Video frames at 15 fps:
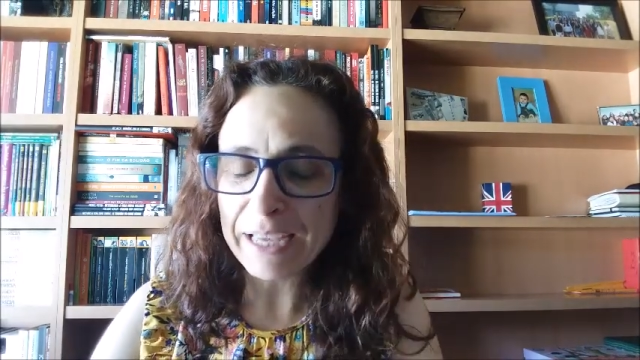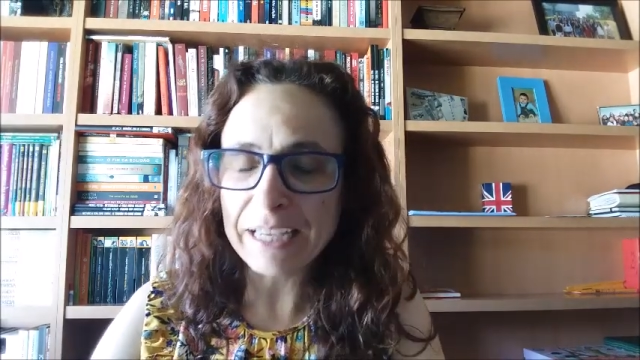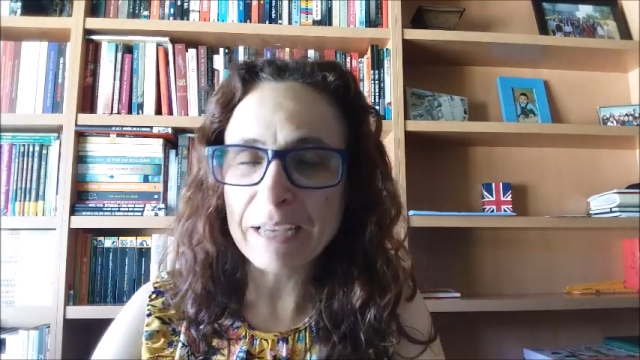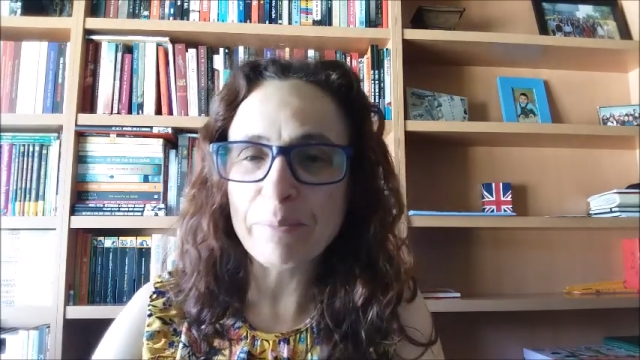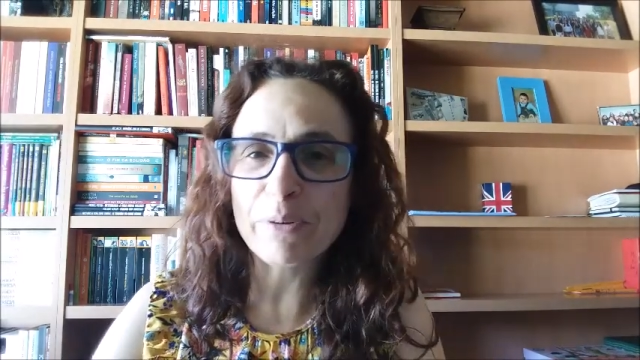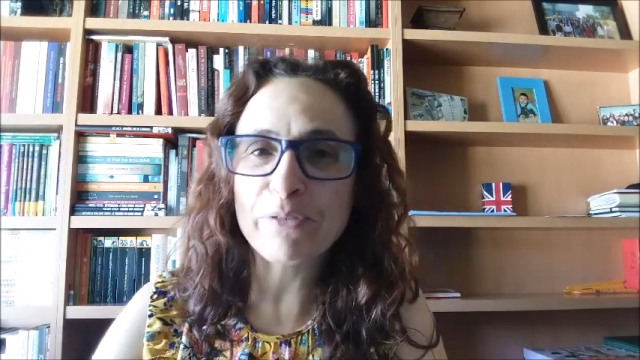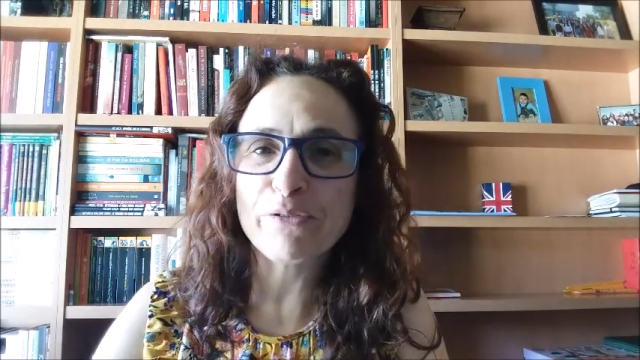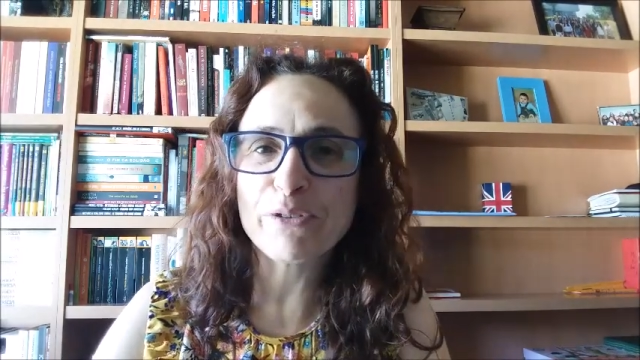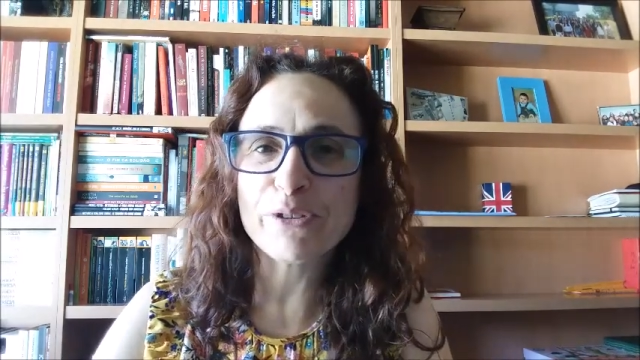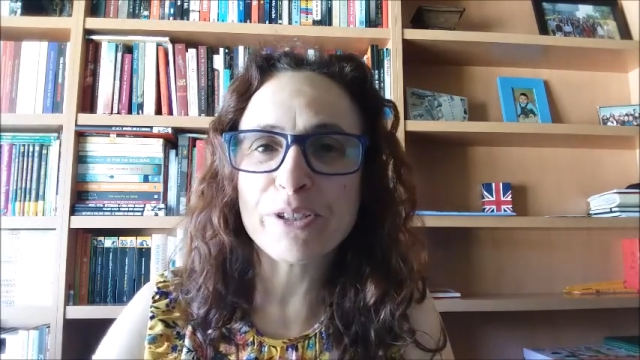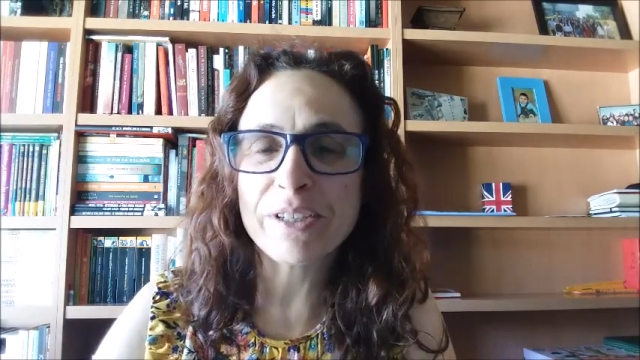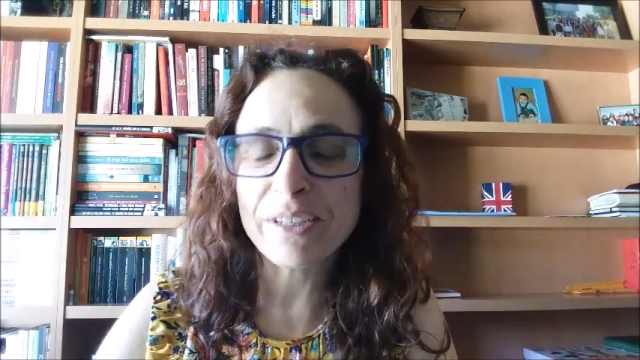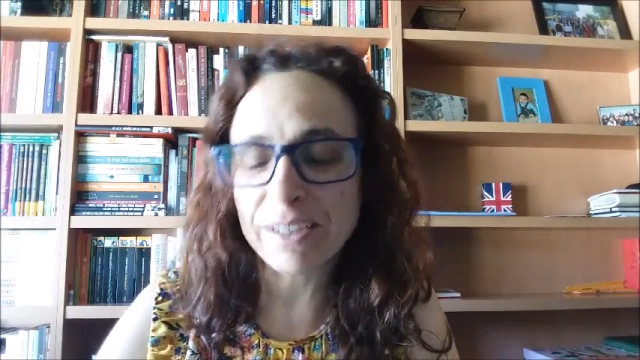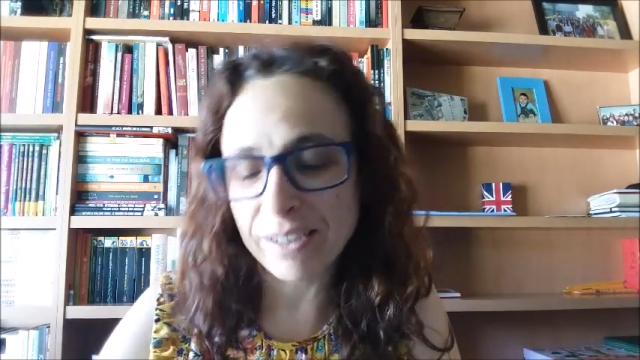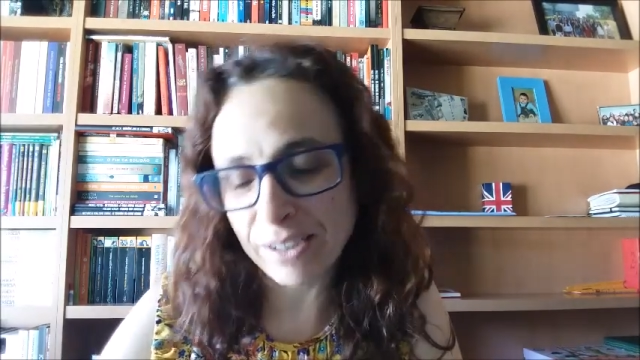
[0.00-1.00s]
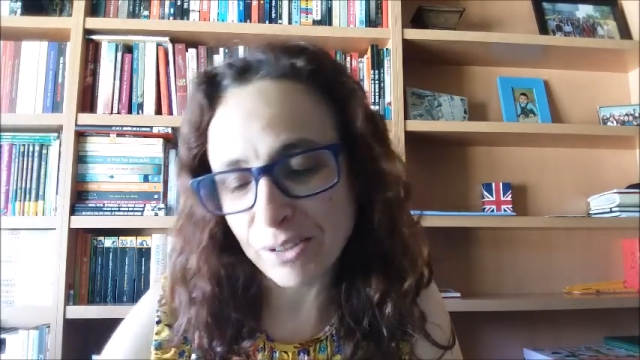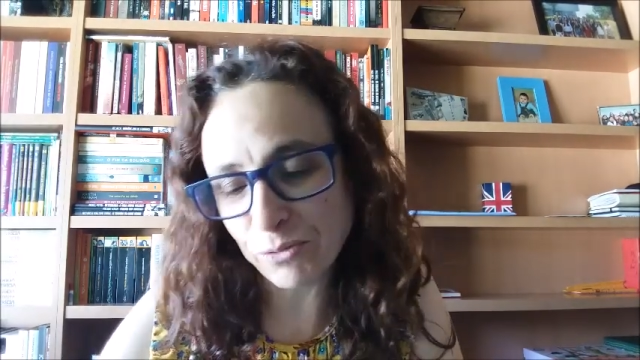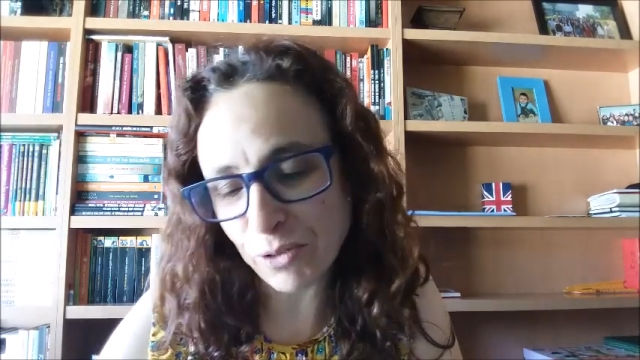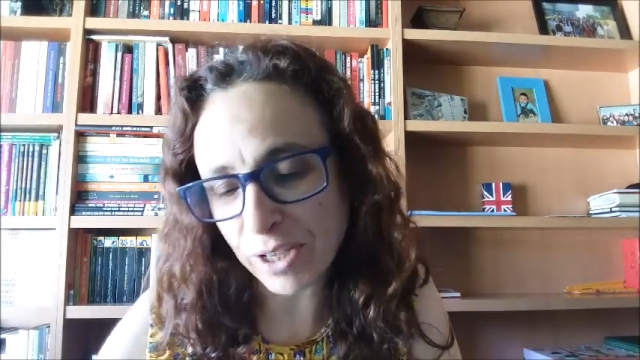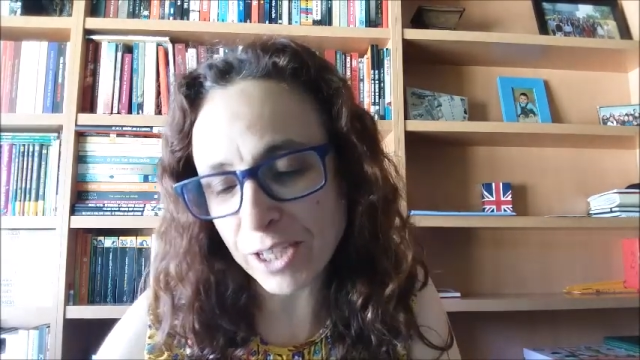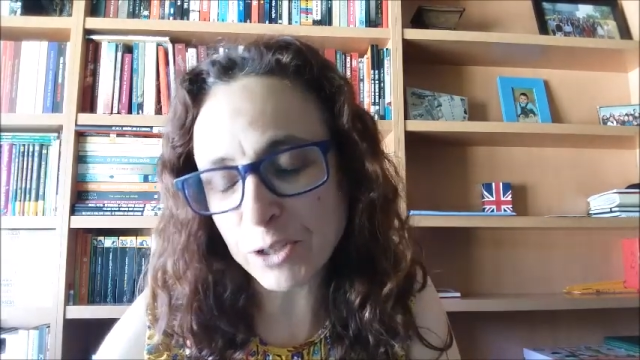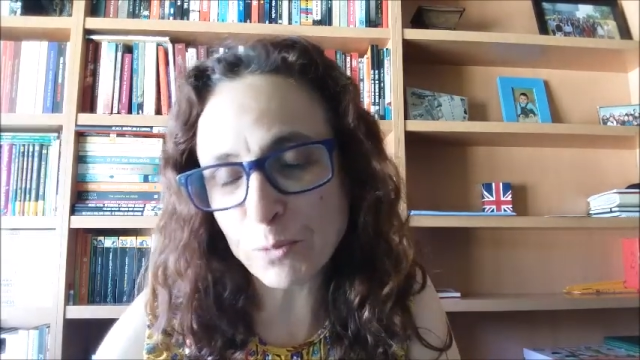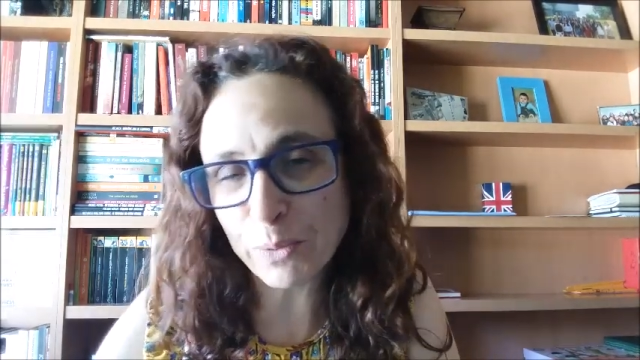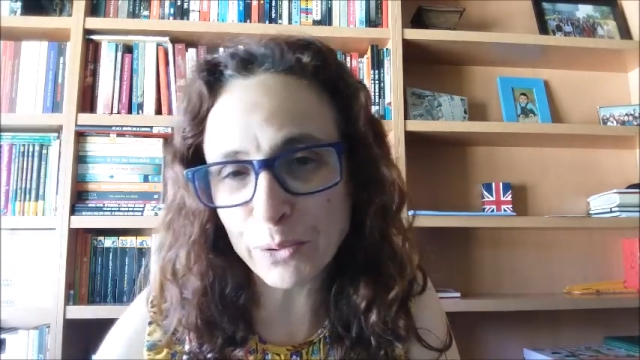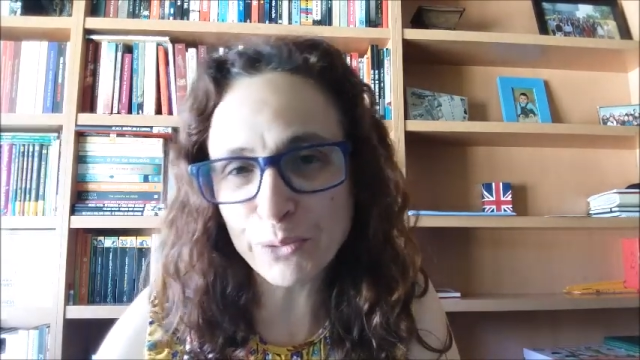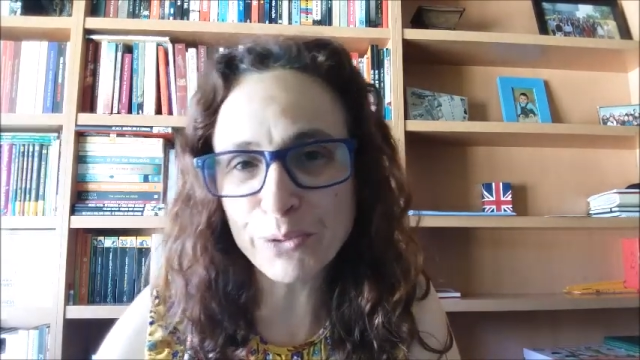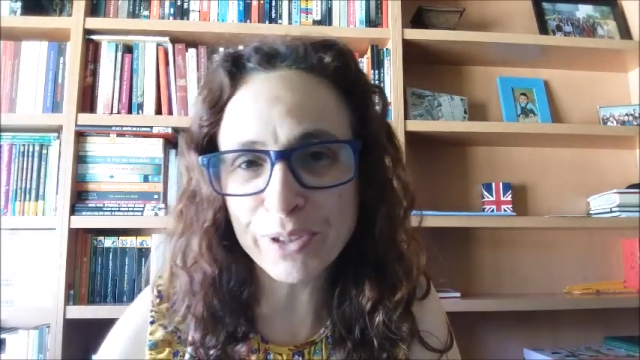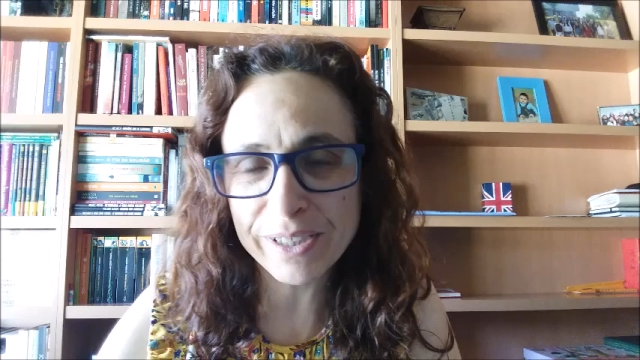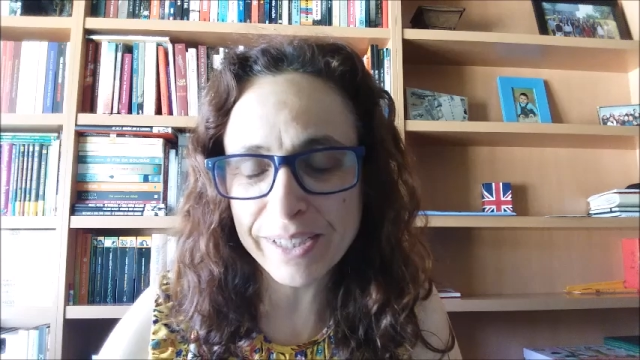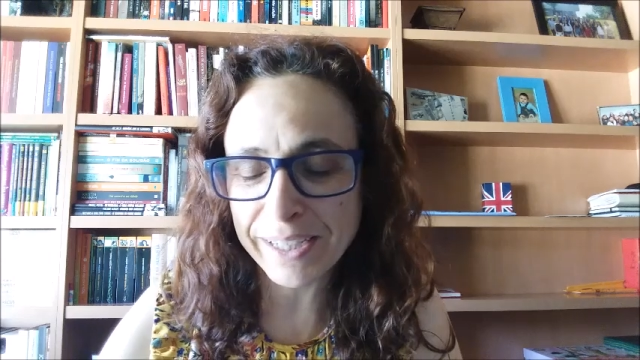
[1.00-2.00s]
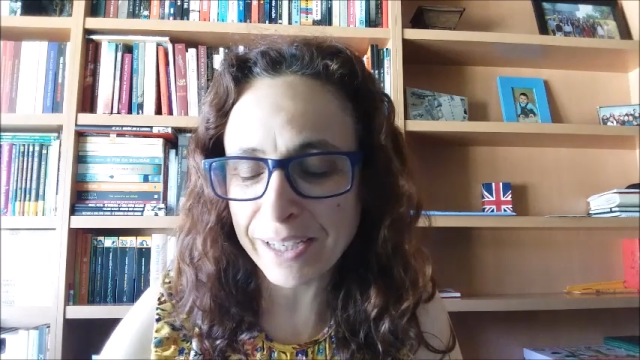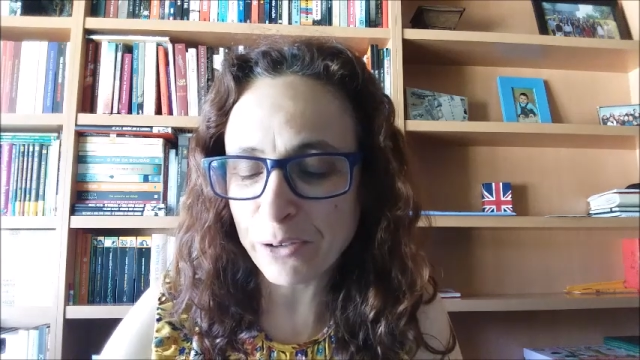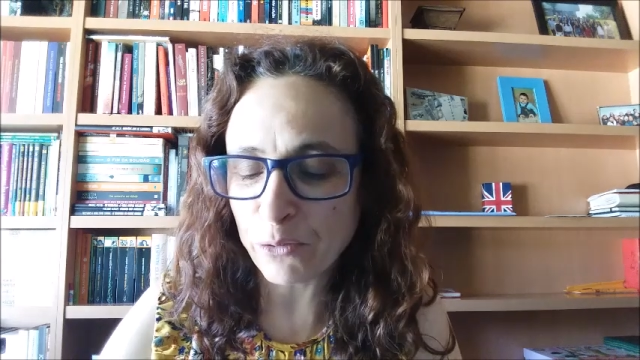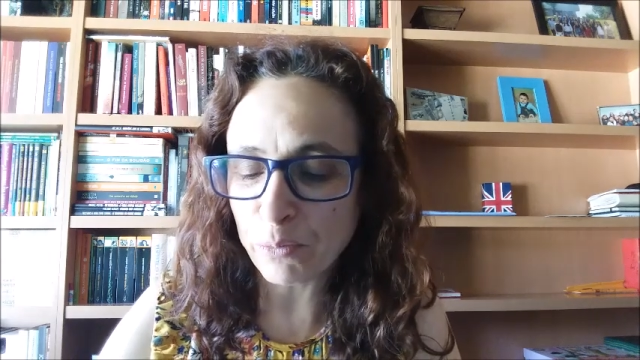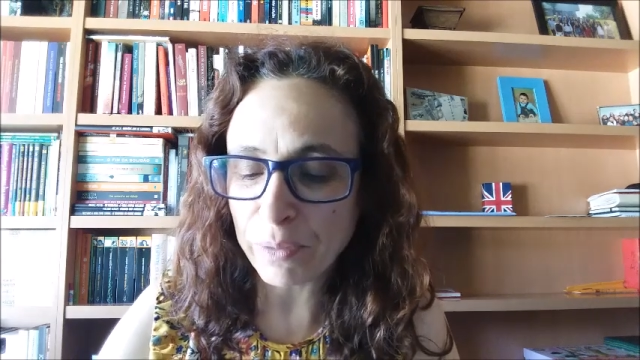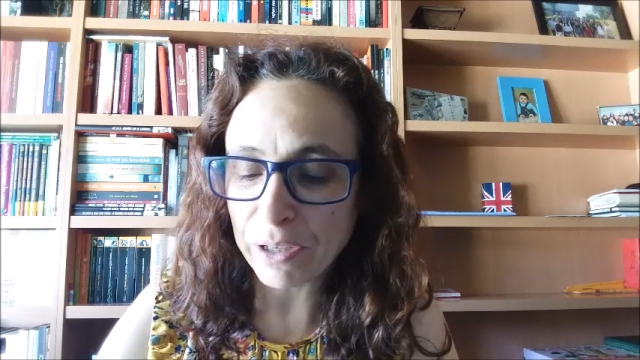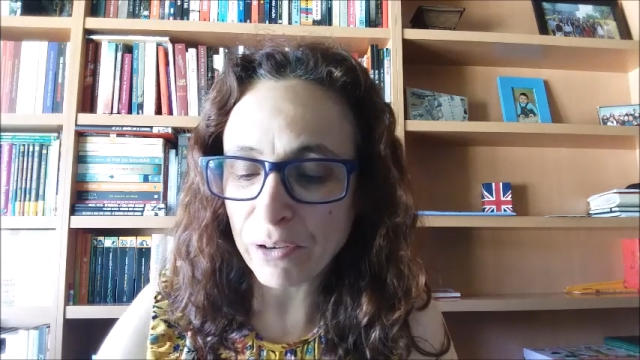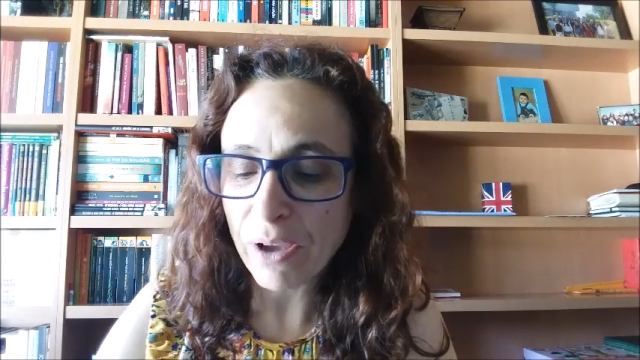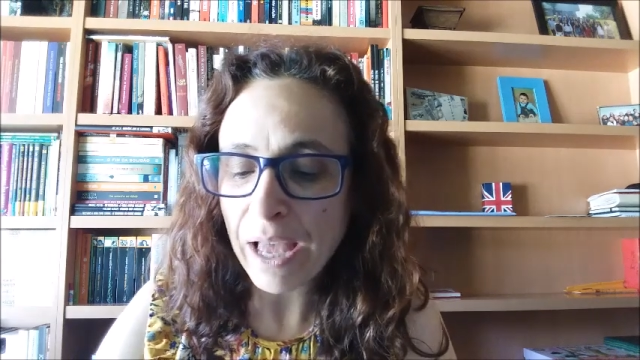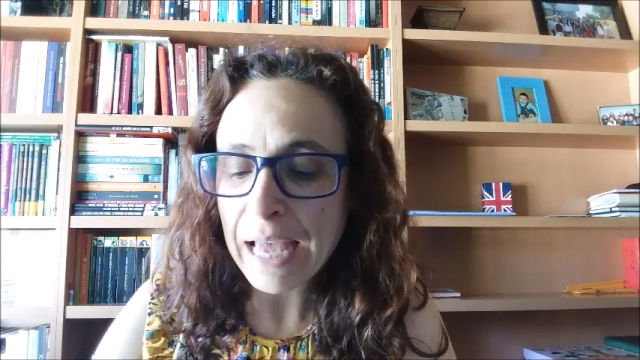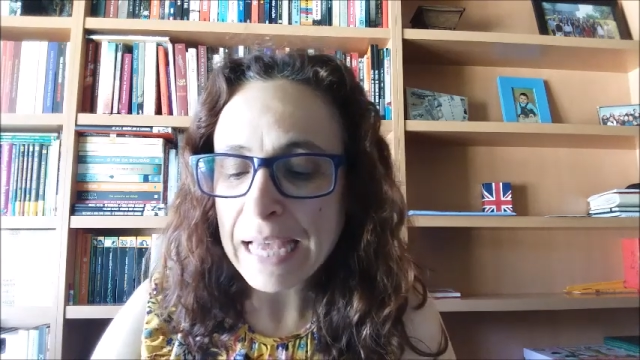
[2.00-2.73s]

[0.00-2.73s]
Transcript: que é para você, eh, eu tenho as perguntas aqui comigo.